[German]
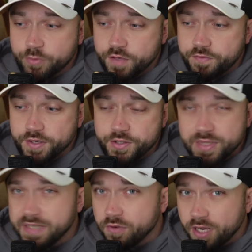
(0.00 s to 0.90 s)
wohl von
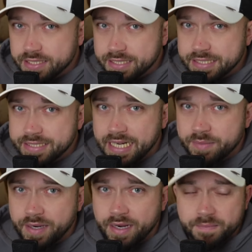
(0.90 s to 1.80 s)
Universal
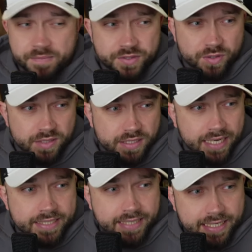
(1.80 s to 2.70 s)
selber so einen
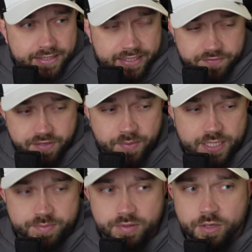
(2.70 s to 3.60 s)
kleinen Denkzettel
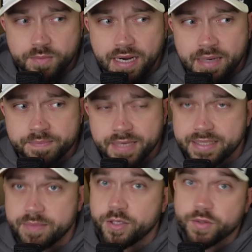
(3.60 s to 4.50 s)
verpasst bekommen haben nach
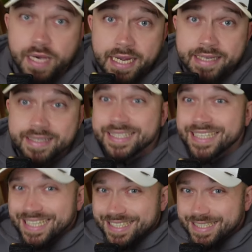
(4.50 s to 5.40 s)
dem Motto, ey,
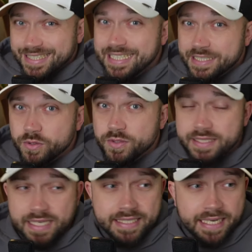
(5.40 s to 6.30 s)
das hier ist
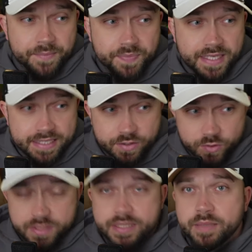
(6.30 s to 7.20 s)
unser Ding, das ist
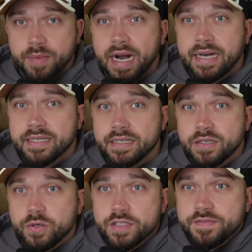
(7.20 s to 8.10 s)
unsere
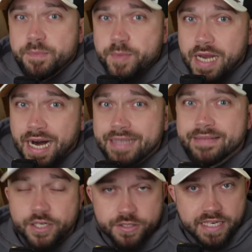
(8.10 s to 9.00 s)
Marke und wir
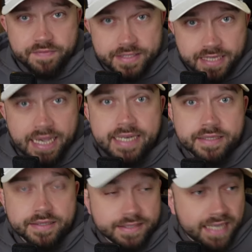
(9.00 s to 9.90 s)
planen da schon etwas
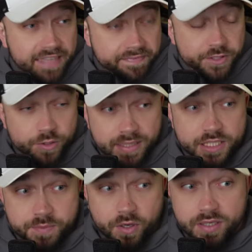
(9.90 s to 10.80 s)
eigenes. Da hatten wir drüber
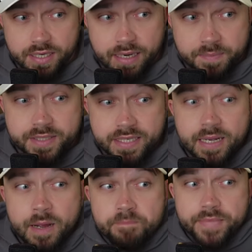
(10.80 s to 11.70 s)
gesprochen gehabt,
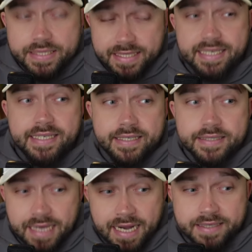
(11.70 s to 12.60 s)
dass ich
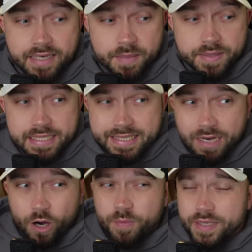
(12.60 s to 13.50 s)
gesagt habe, ich
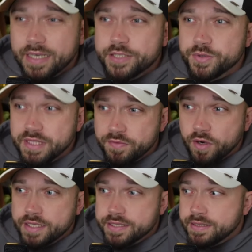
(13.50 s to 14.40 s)
glaube, dass
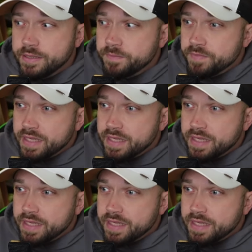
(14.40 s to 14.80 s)
Universal